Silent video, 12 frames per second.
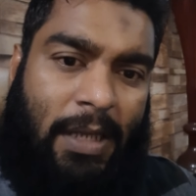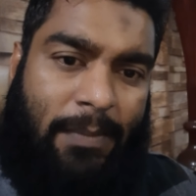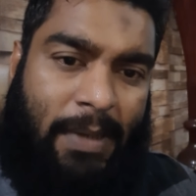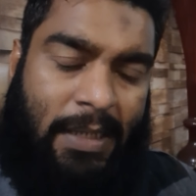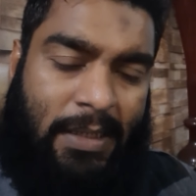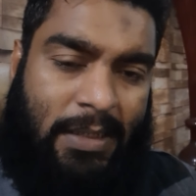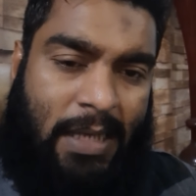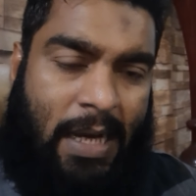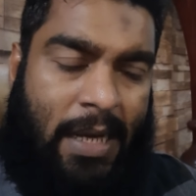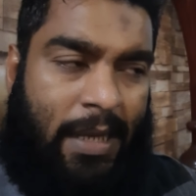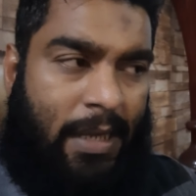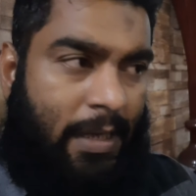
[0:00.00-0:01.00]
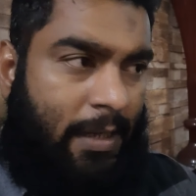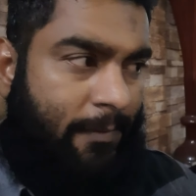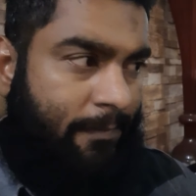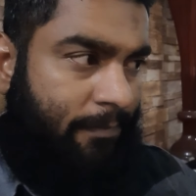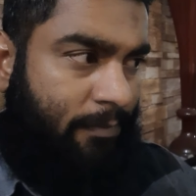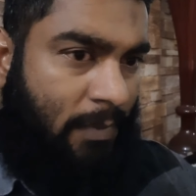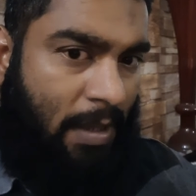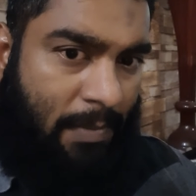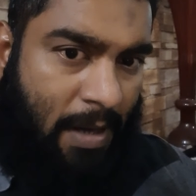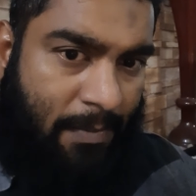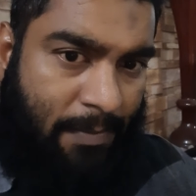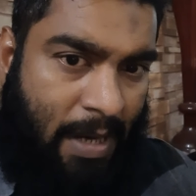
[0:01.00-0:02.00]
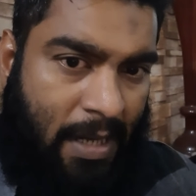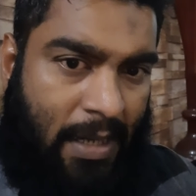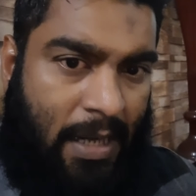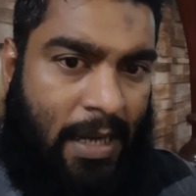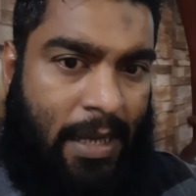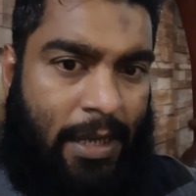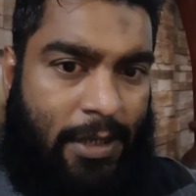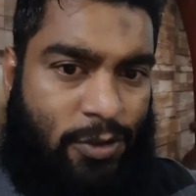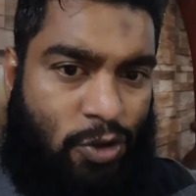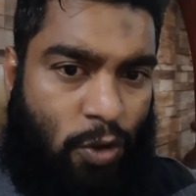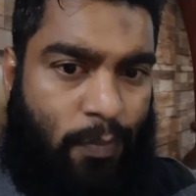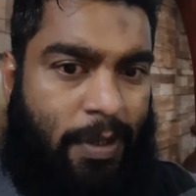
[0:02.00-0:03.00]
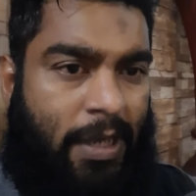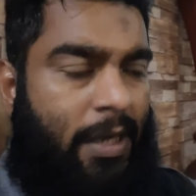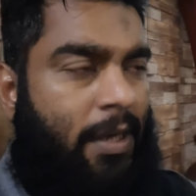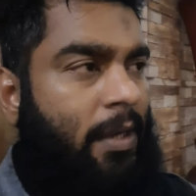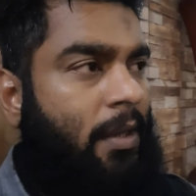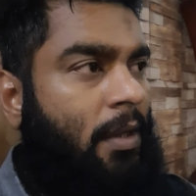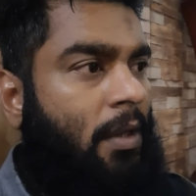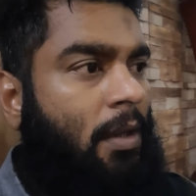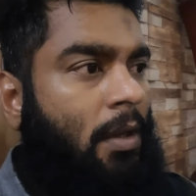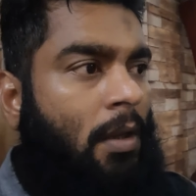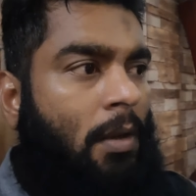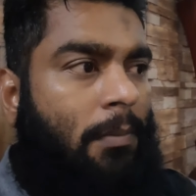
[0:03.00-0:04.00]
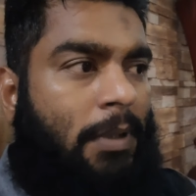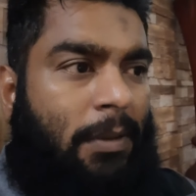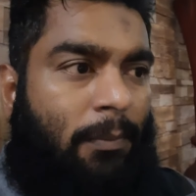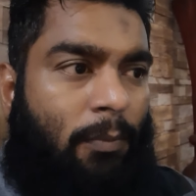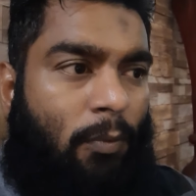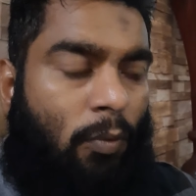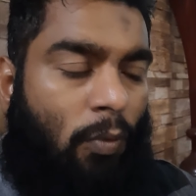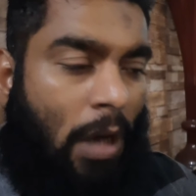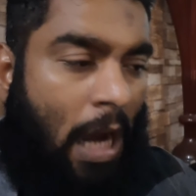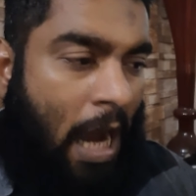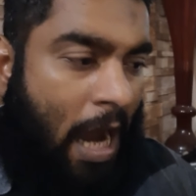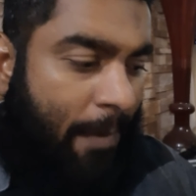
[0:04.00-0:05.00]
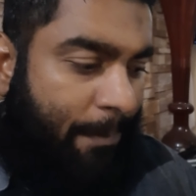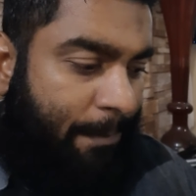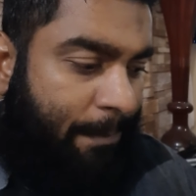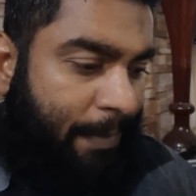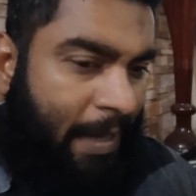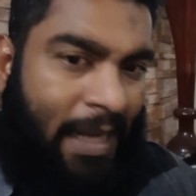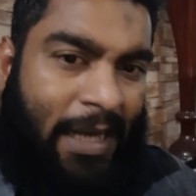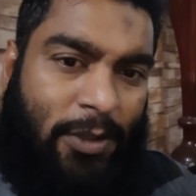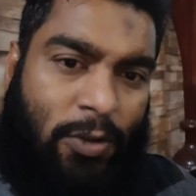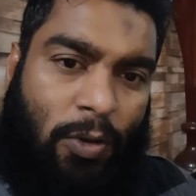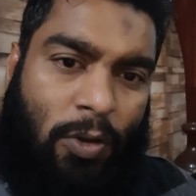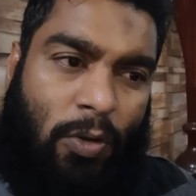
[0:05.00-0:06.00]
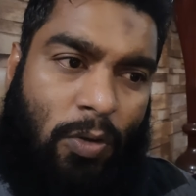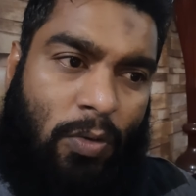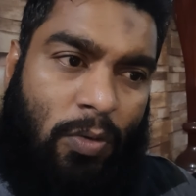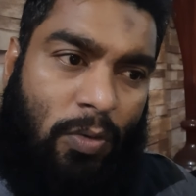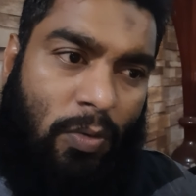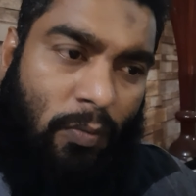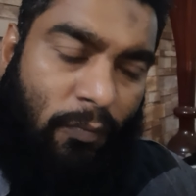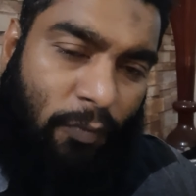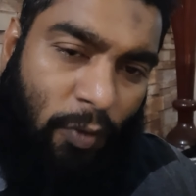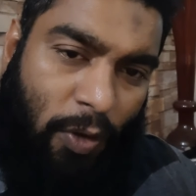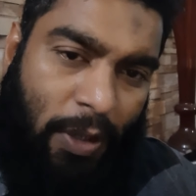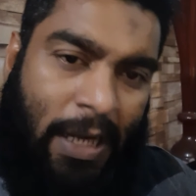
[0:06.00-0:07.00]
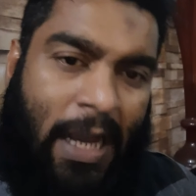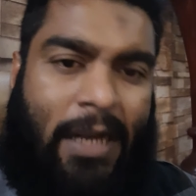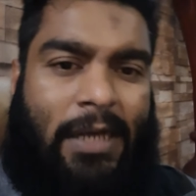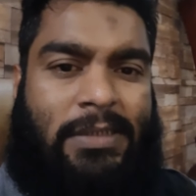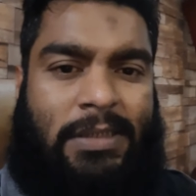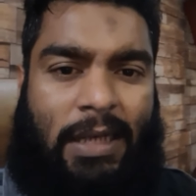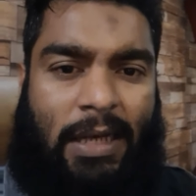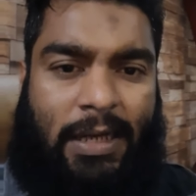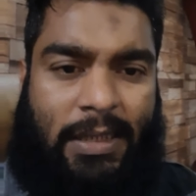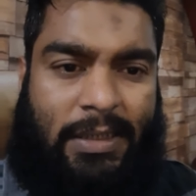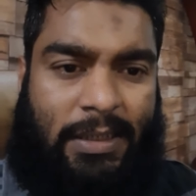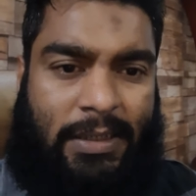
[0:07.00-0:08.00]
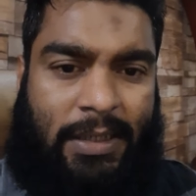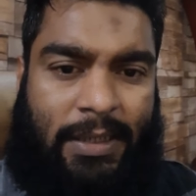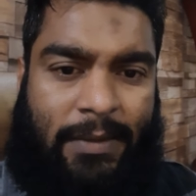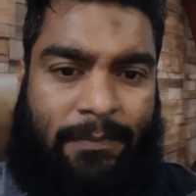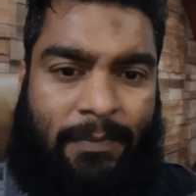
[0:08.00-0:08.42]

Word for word: इबादत गाह है इमाम बारगाह है जो भी है मतलब आप पहले तो वो इलाका सील करते थे